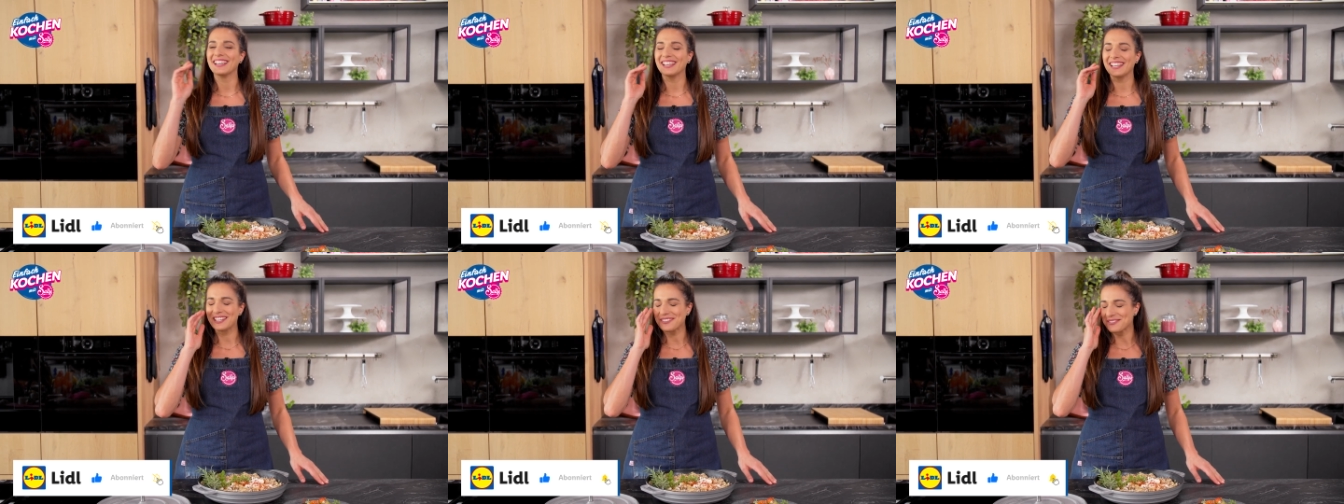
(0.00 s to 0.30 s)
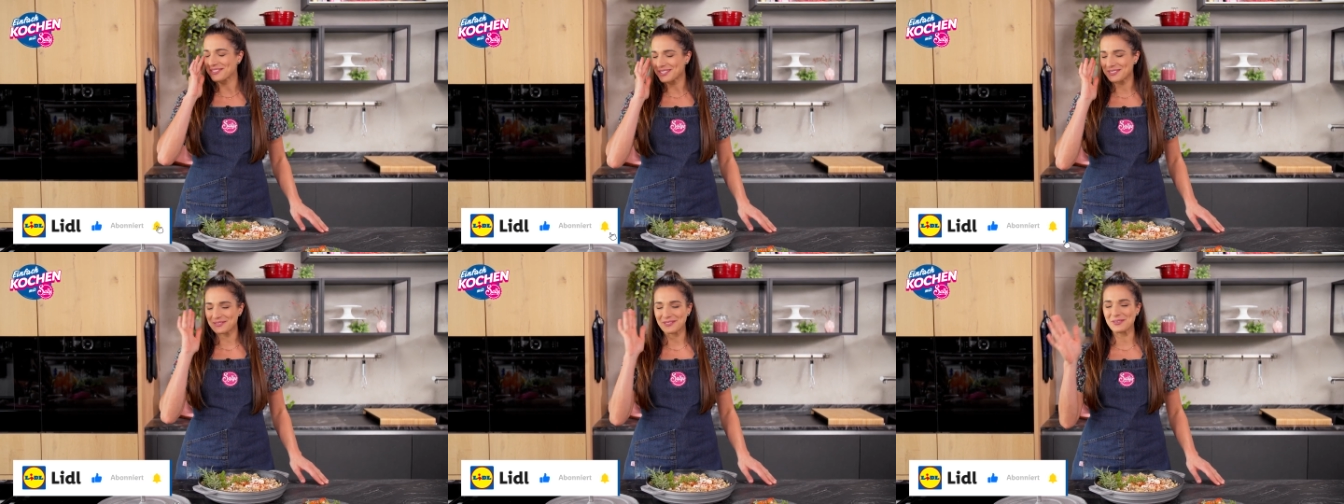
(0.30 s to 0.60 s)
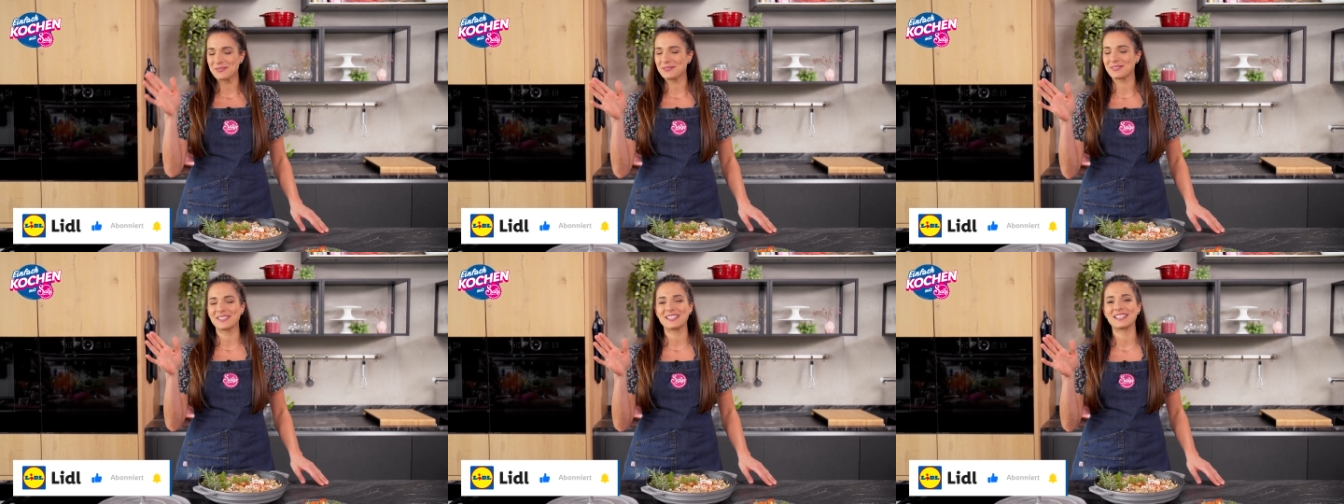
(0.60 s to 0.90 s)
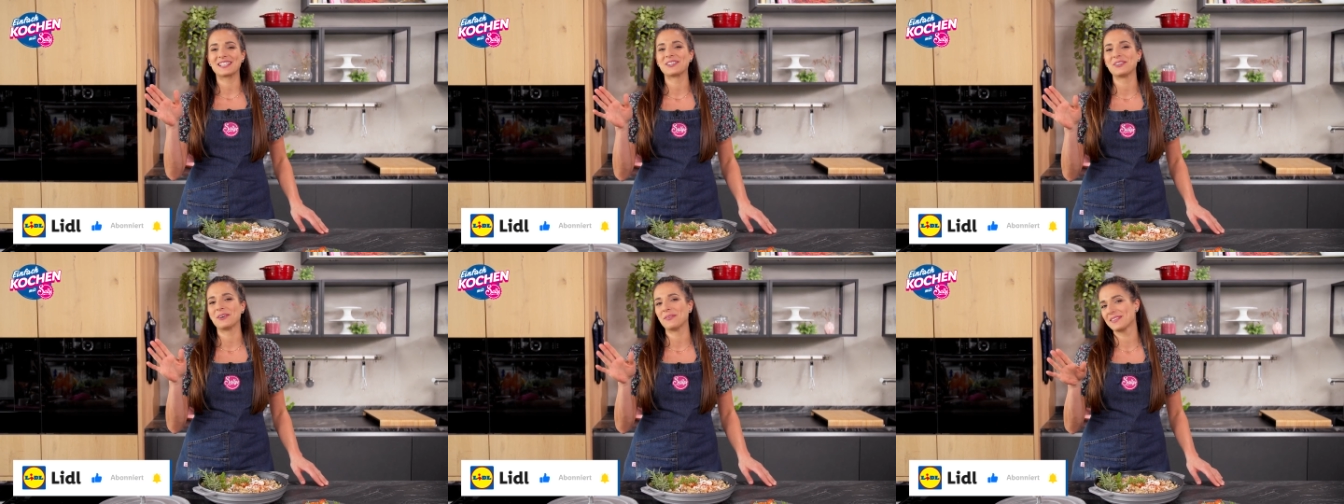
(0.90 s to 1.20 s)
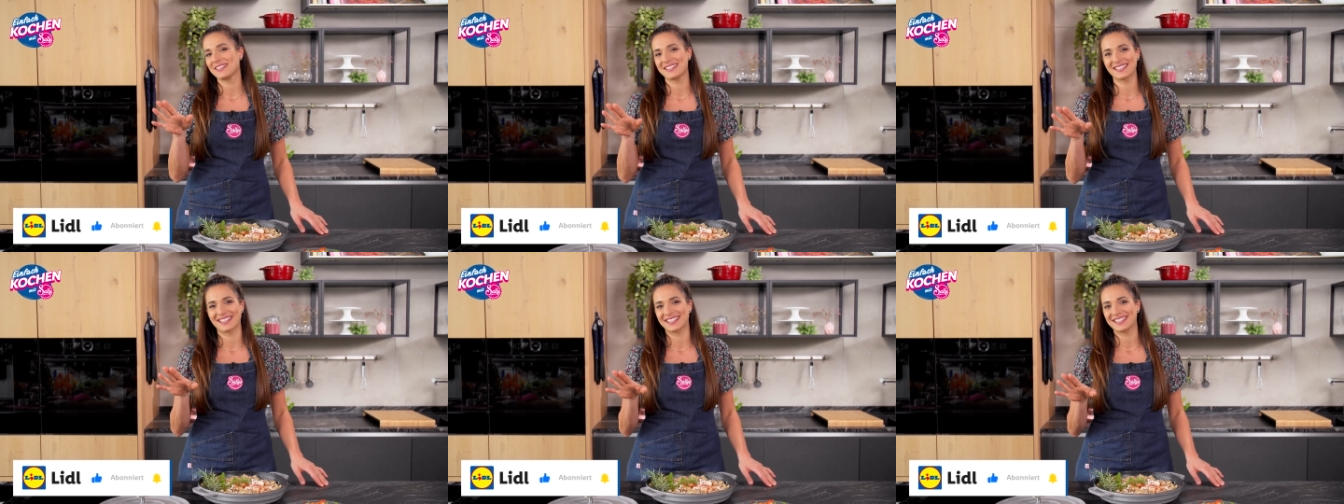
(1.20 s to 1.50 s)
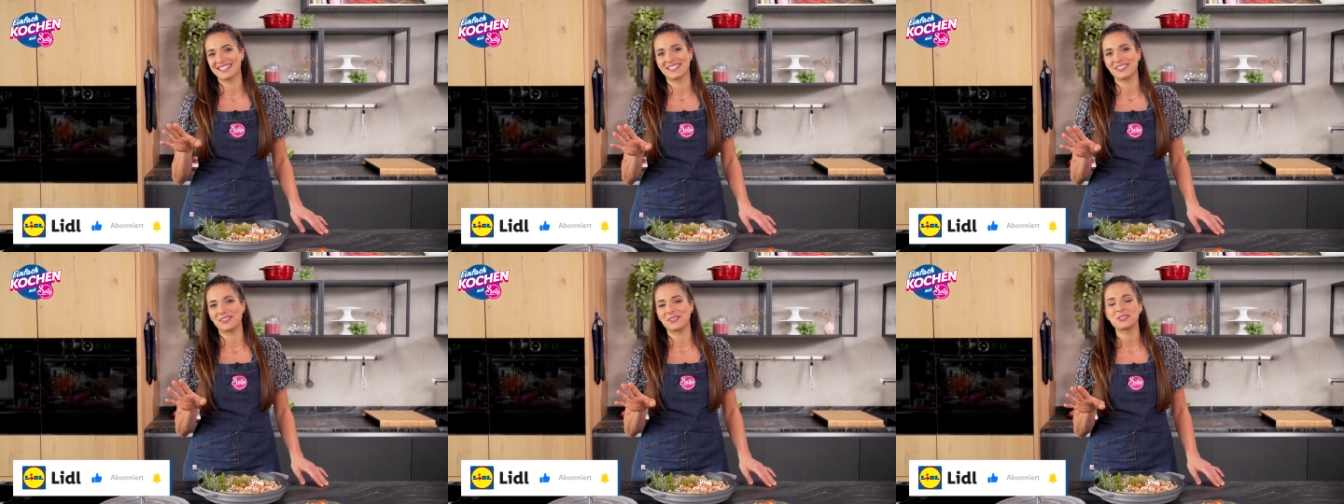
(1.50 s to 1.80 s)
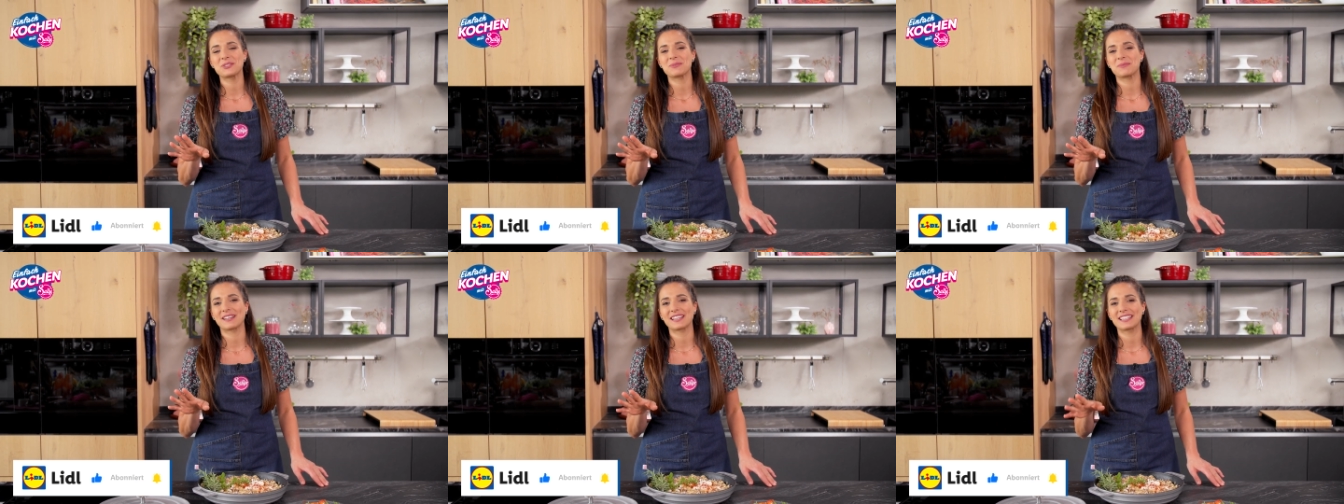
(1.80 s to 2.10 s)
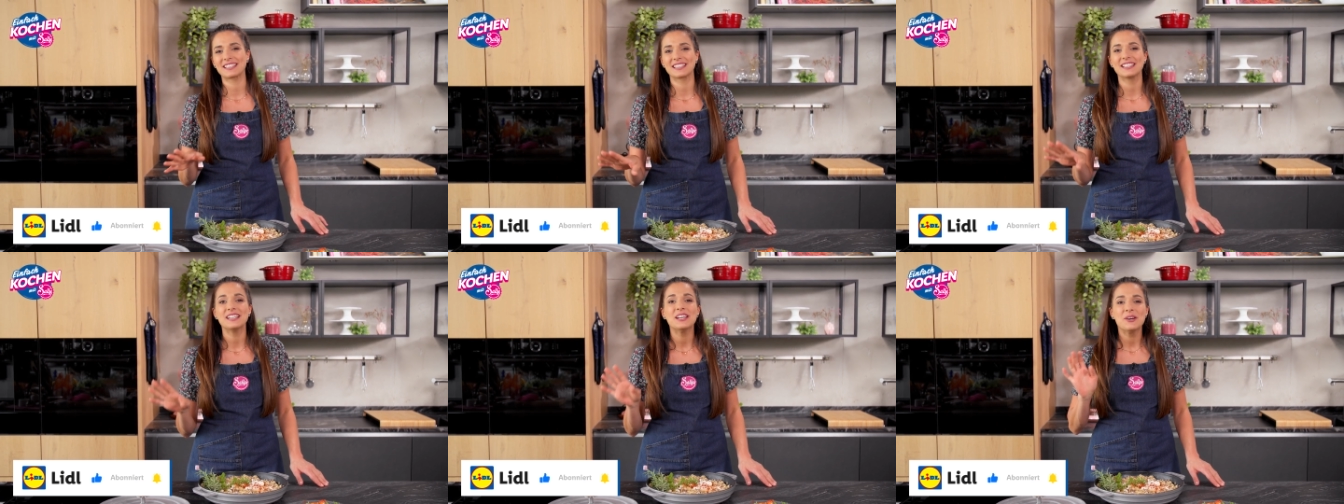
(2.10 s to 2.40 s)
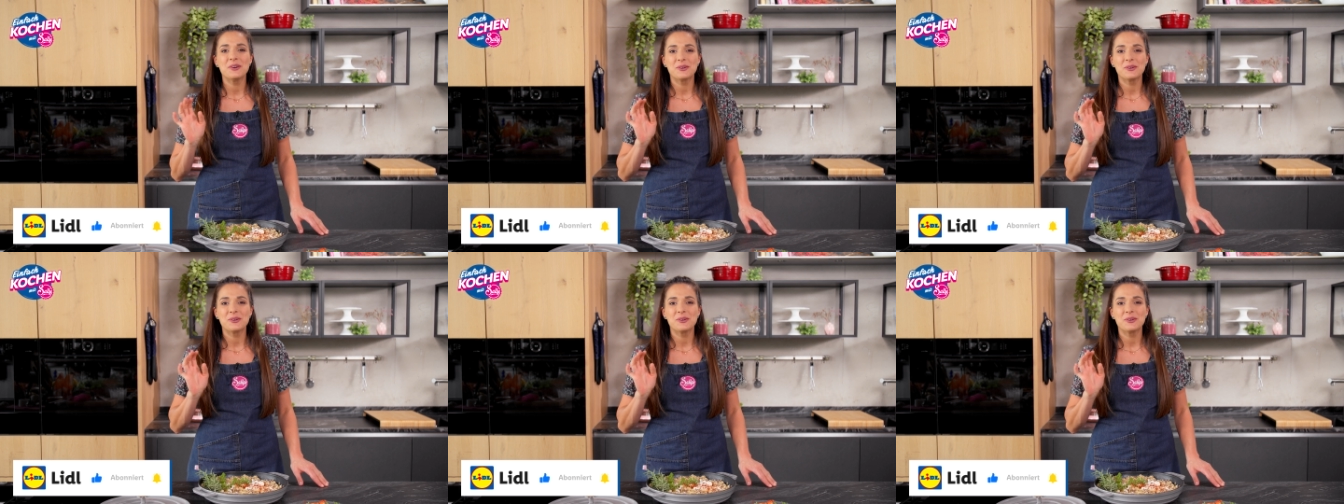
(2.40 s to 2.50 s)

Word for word: ich muss immer überlegen, ob ich es richtig ausspreche